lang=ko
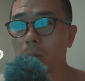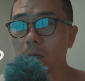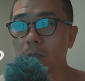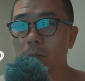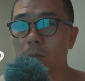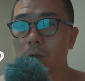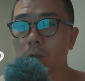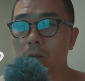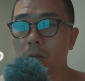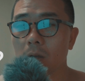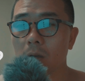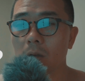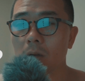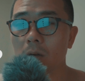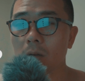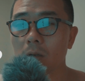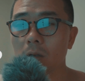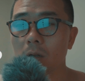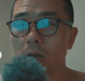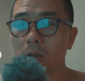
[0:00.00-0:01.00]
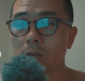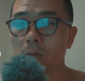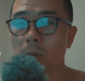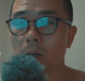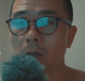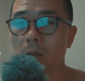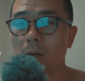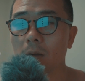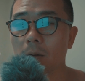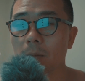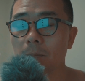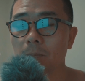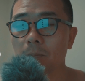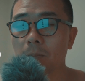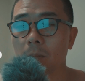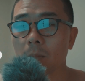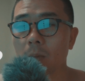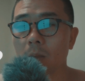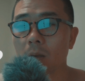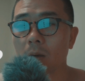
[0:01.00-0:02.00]
80만 원대 이러긴 하지만
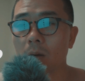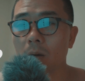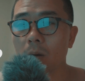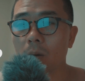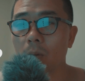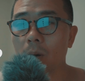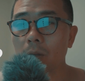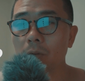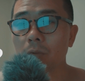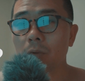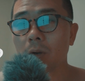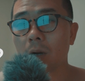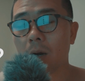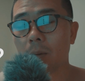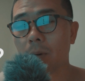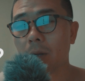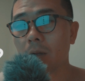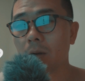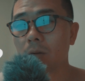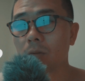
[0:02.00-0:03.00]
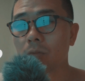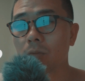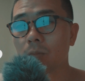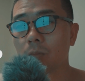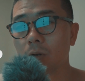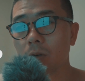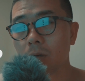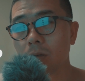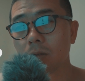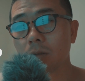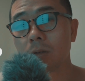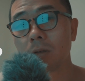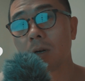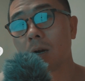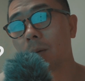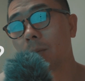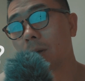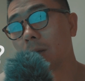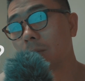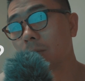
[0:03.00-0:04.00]
환율 감안하고 뭐 이것저것
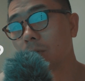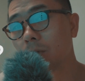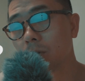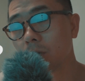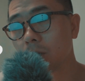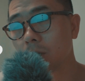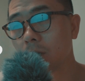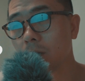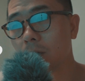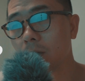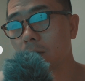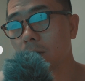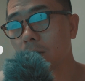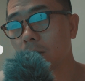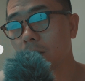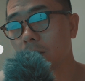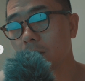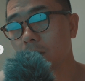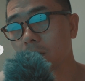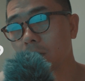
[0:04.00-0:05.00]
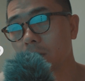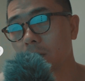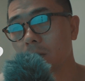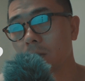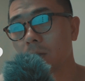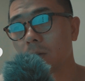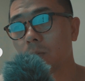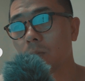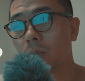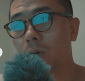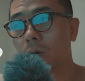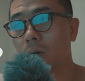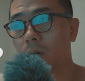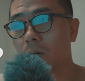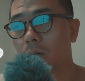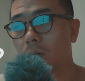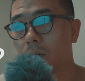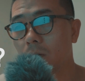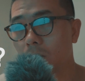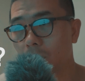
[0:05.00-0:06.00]
감안하면 솔직히 뭐뭐
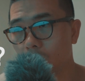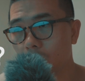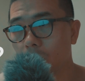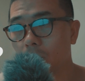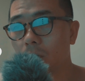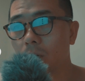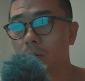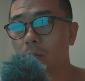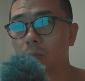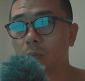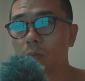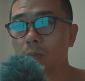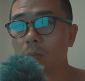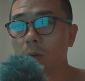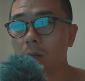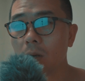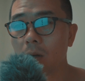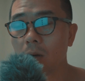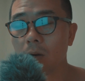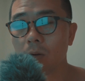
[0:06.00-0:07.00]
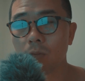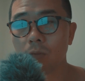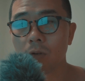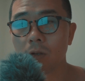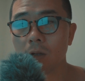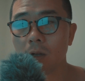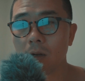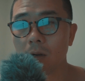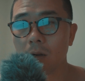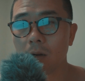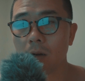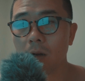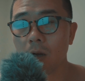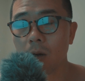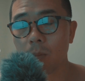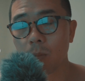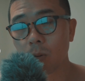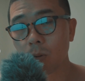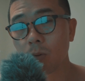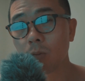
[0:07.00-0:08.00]
뭐 북미나 우리나라
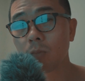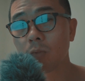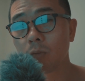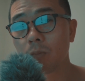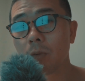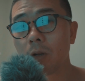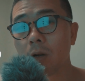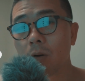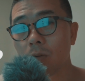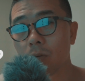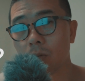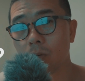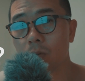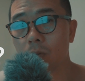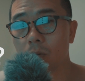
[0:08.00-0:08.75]
보통 북미나